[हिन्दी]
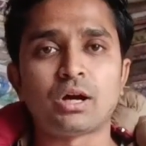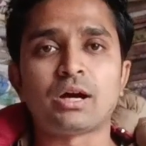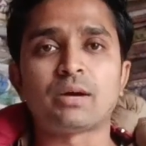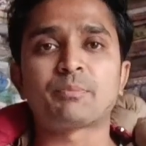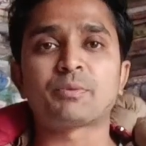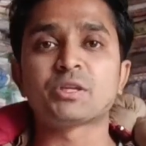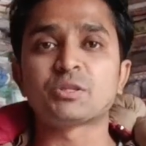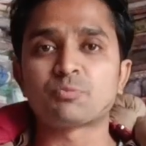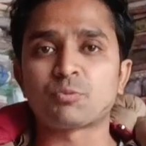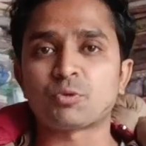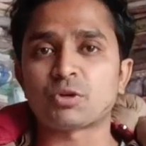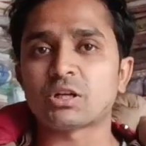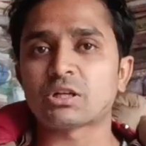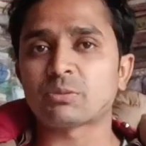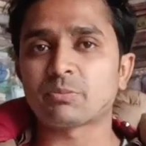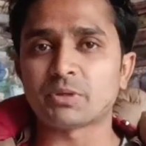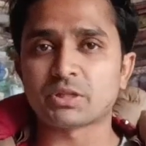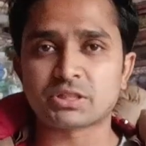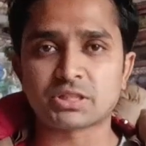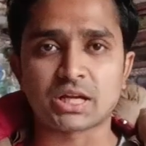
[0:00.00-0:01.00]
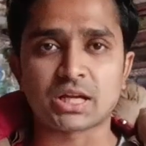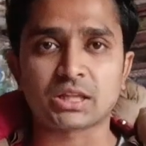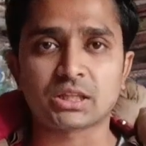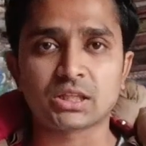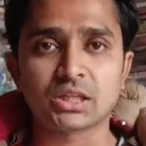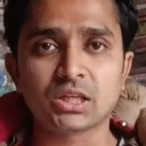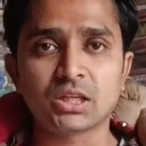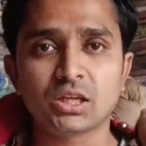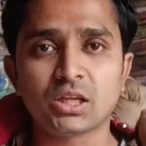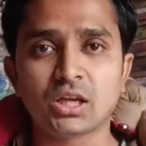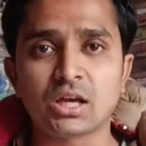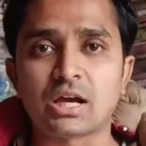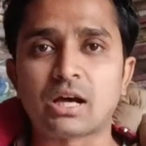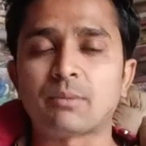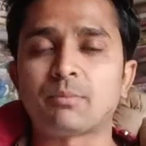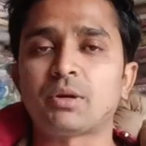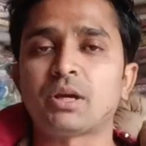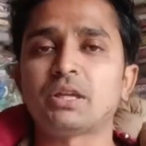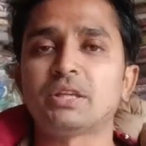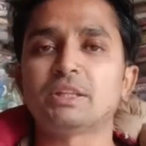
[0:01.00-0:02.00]
आप किस प्रोडक्ट पर चाहते हैं
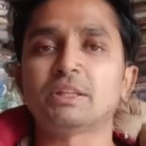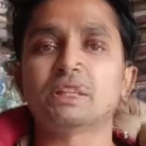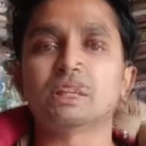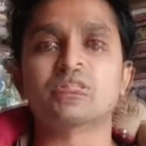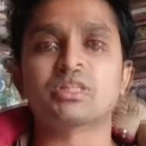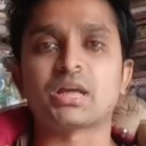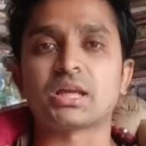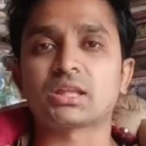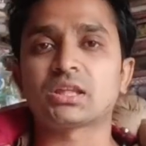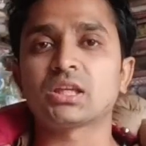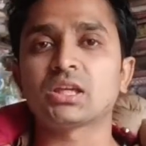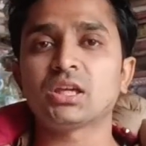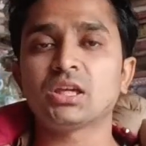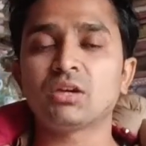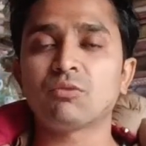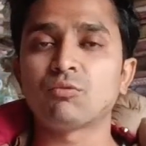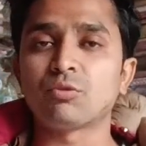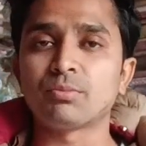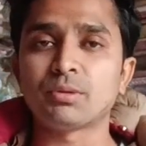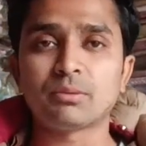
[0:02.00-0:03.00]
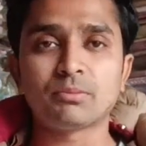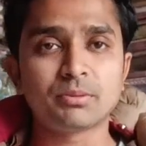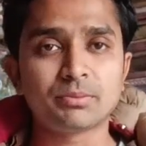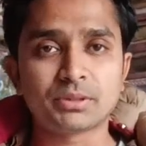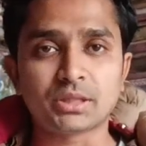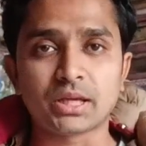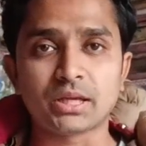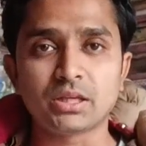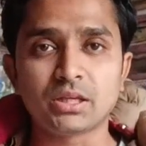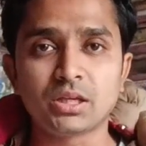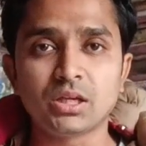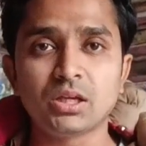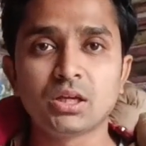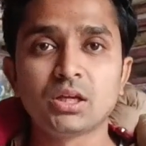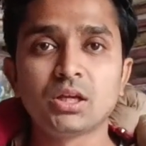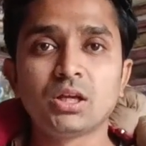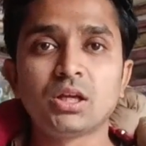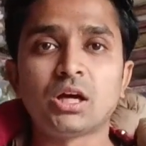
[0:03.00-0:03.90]
आप ऑल इंडिया चाहते हैं वो भी हमें बताइए